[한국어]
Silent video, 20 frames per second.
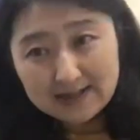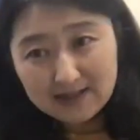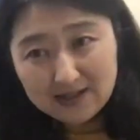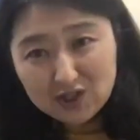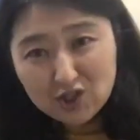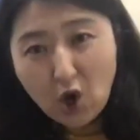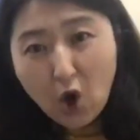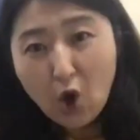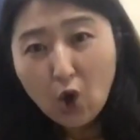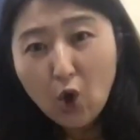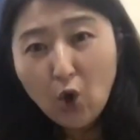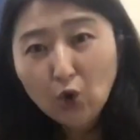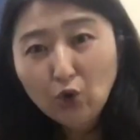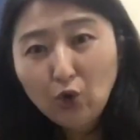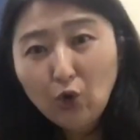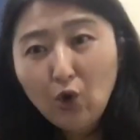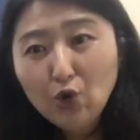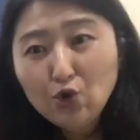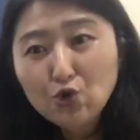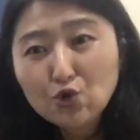
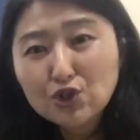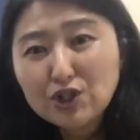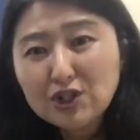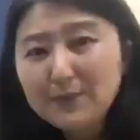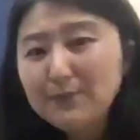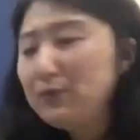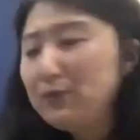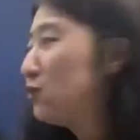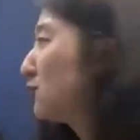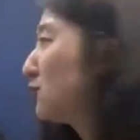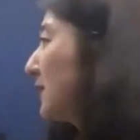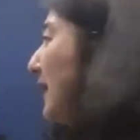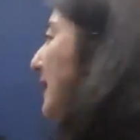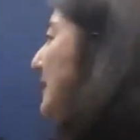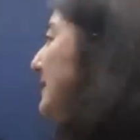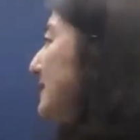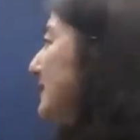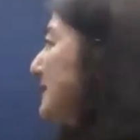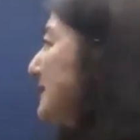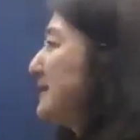적어도
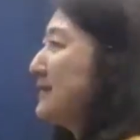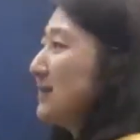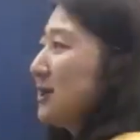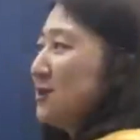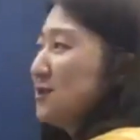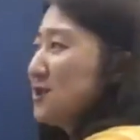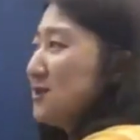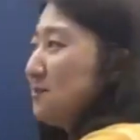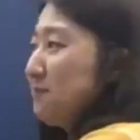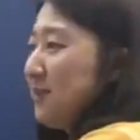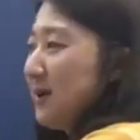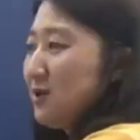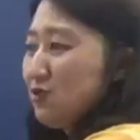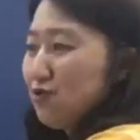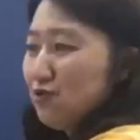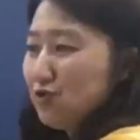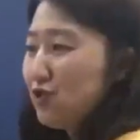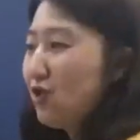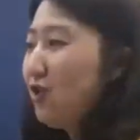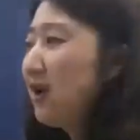66까지는 연습해
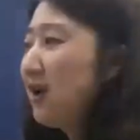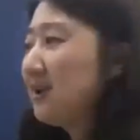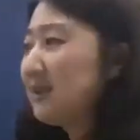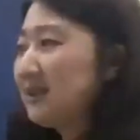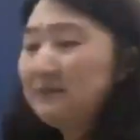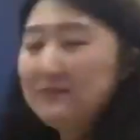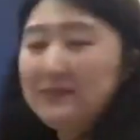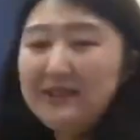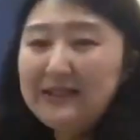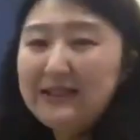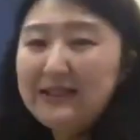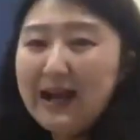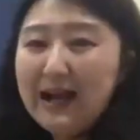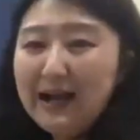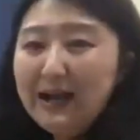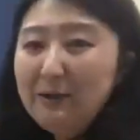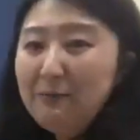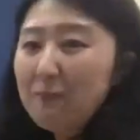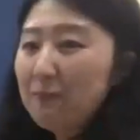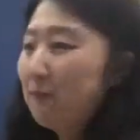두셔야
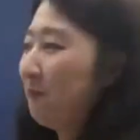됩니다.